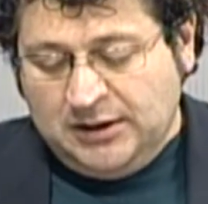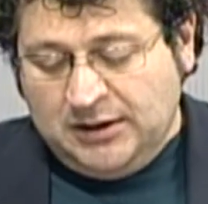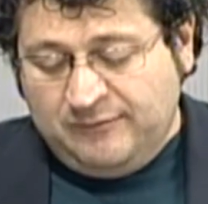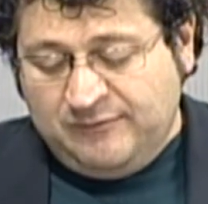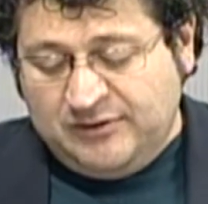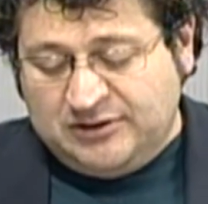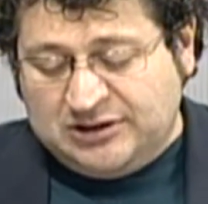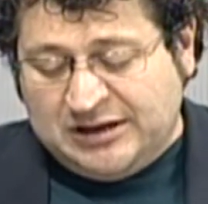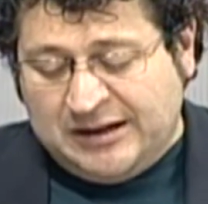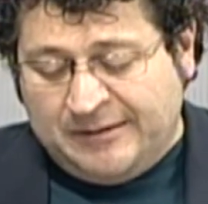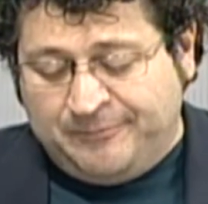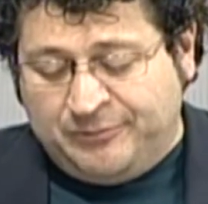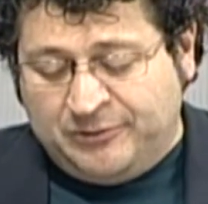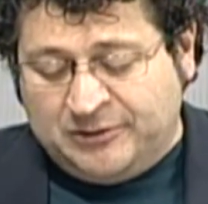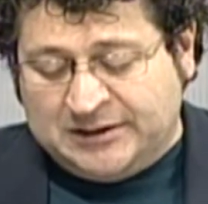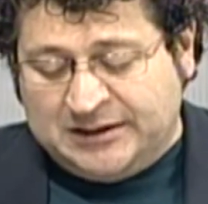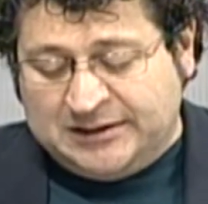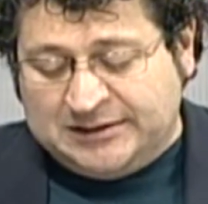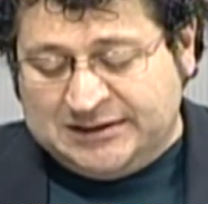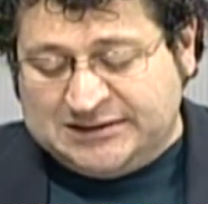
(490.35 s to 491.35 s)
Vittoria
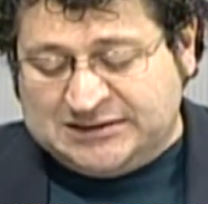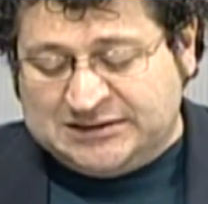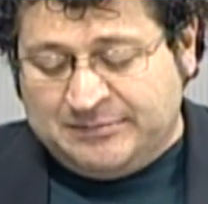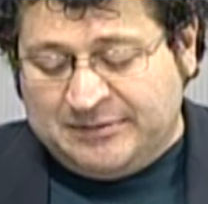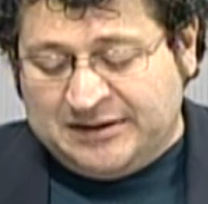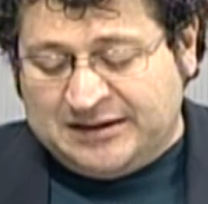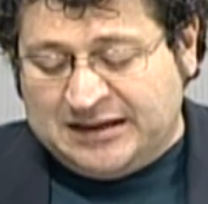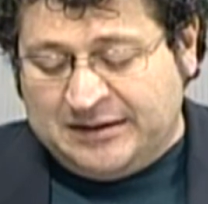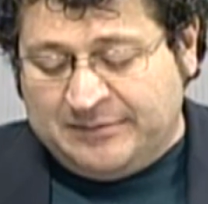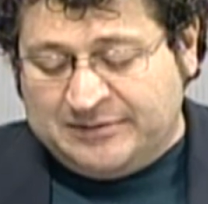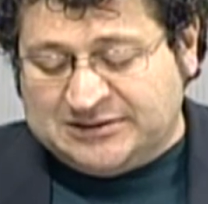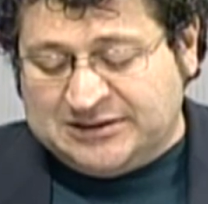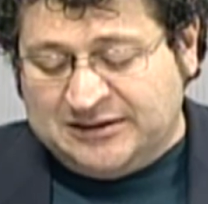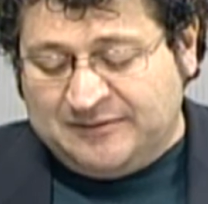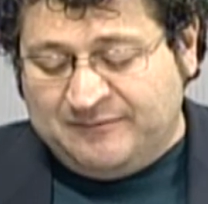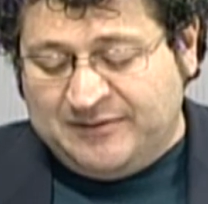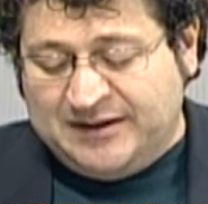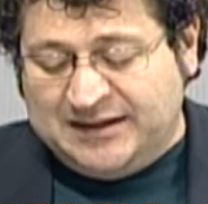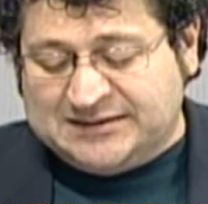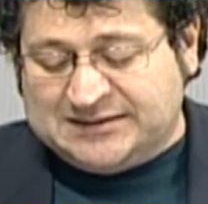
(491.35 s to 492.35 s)
importantissima in chiave
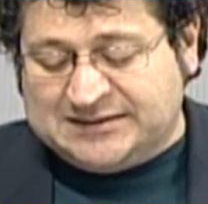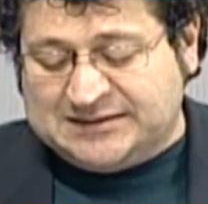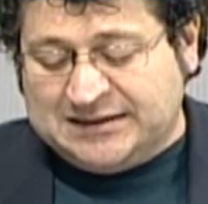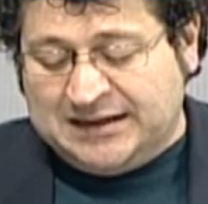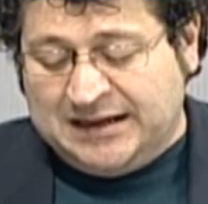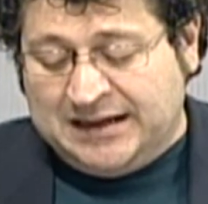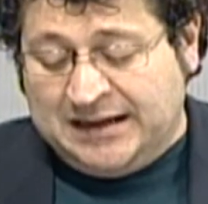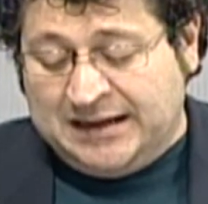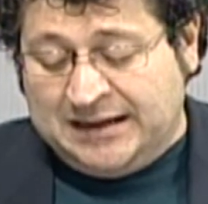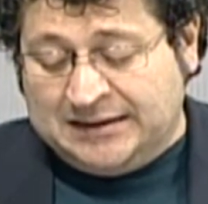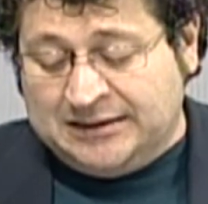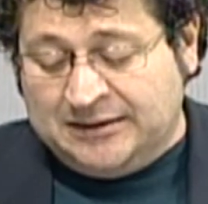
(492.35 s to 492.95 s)
salvezza